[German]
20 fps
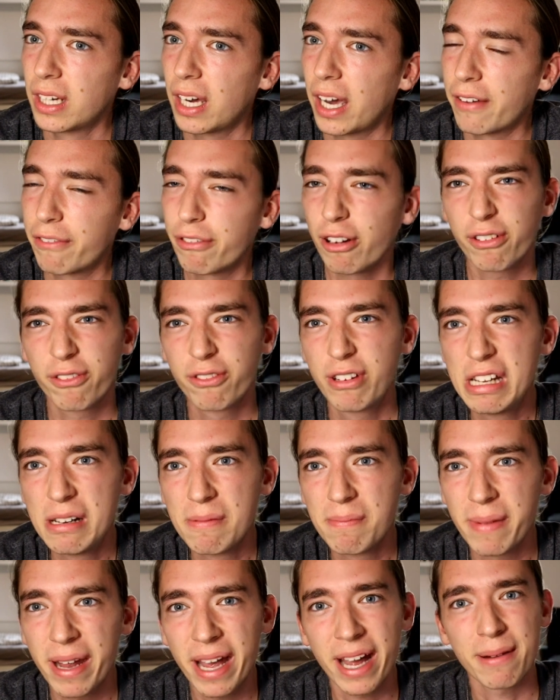einfach viel
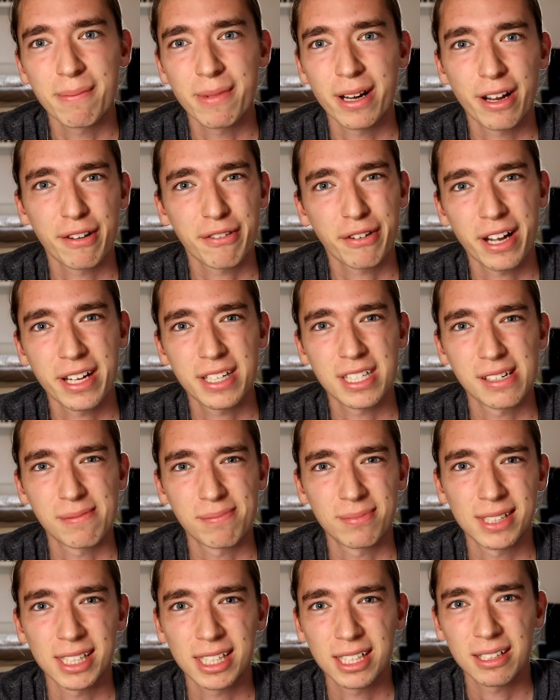mehr in meiner
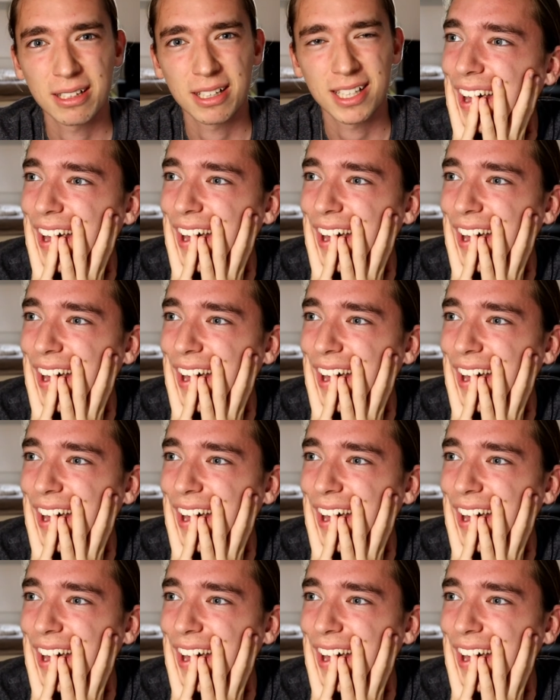Freizeit mache.